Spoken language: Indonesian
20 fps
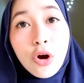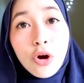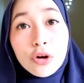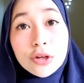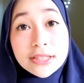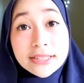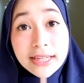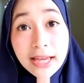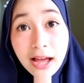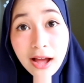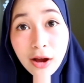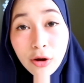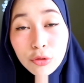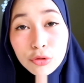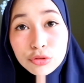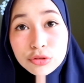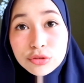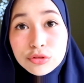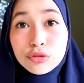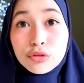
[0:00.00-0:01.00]
oh iya
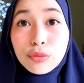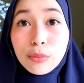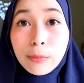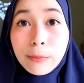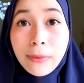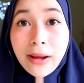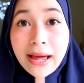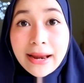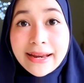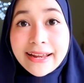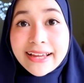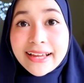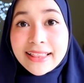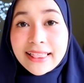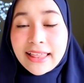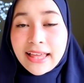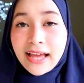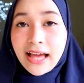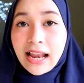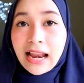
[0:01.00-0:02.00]
aku lupa ada yang
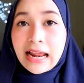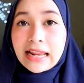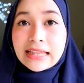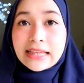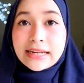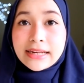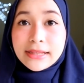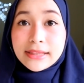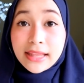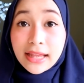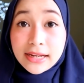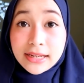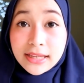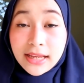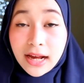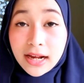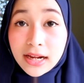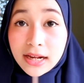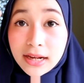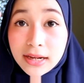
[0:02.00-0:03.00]
ketinggalan jadi tadi
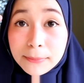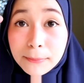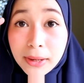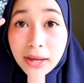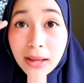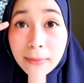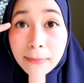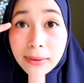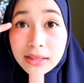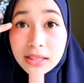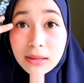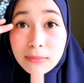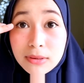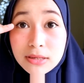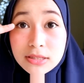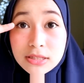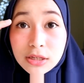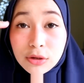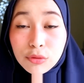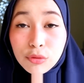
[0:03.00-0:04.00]
yang makeup mata
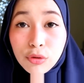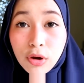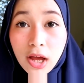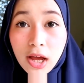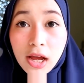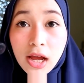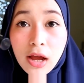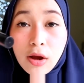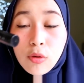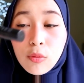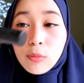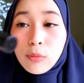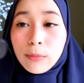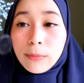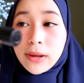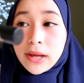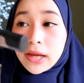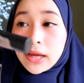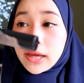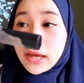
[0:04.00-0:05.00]
masih kurang aku mau
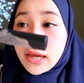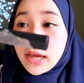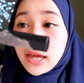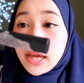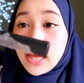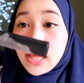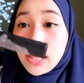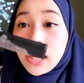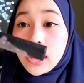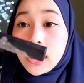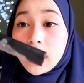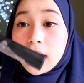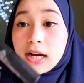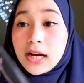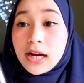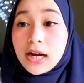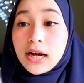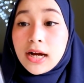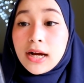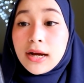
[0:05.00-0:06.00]
pakai
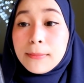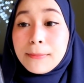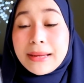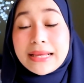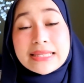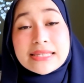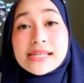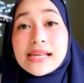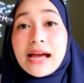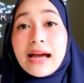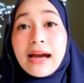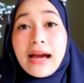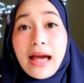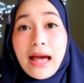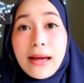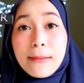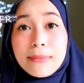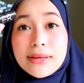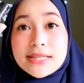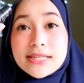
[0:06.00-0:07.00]
uh, eh,
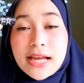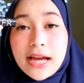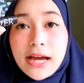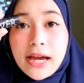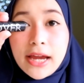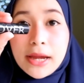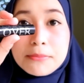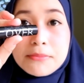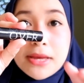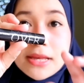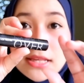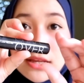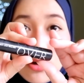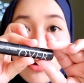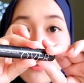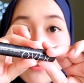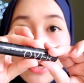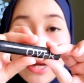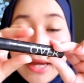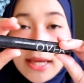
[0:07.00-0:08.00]
maskara maskara yang biasa aku
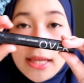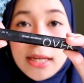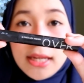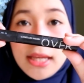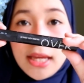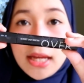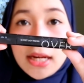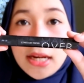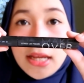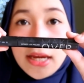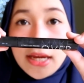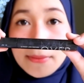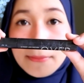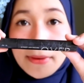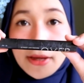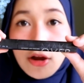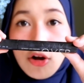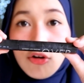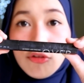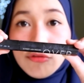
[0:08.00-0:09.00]
pakai ini yang dari
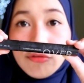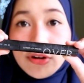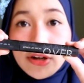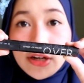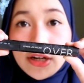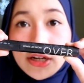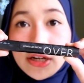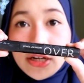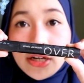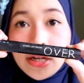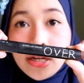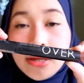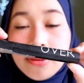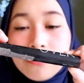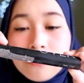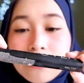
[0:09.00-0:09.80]
makeover